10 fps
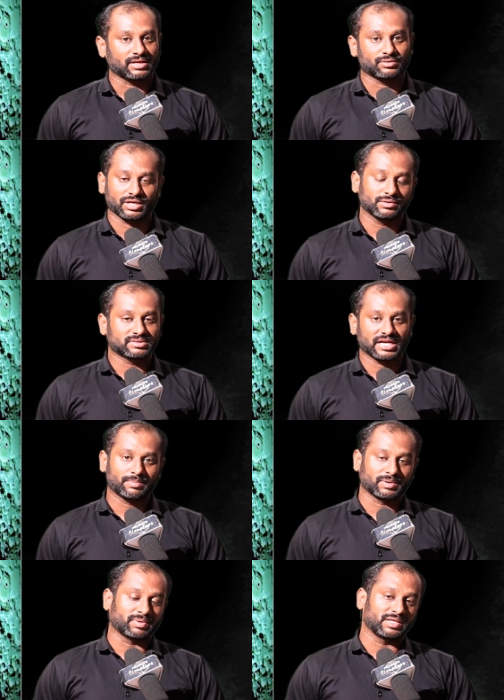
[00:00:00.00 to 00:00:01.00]
அண்ணாதுரையும்
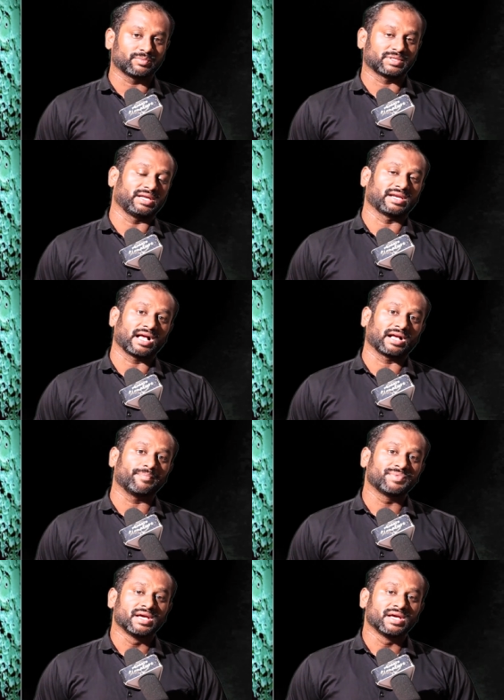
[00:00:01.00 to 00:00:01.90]
ஸ்டேட்மெண்ட் பதிவு பண்ணியிருக்காங்க